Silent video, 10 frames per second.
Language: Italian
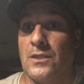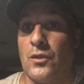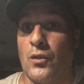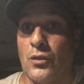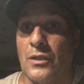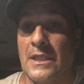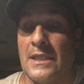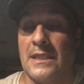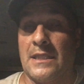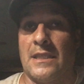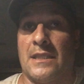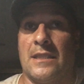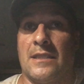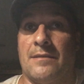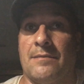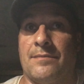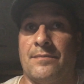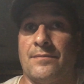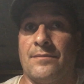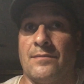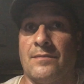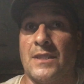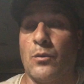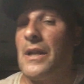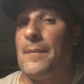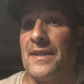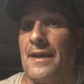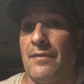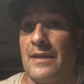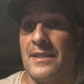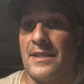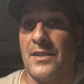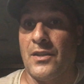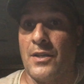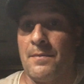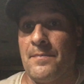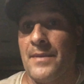con, uh, di cui la metà fatta in indoor?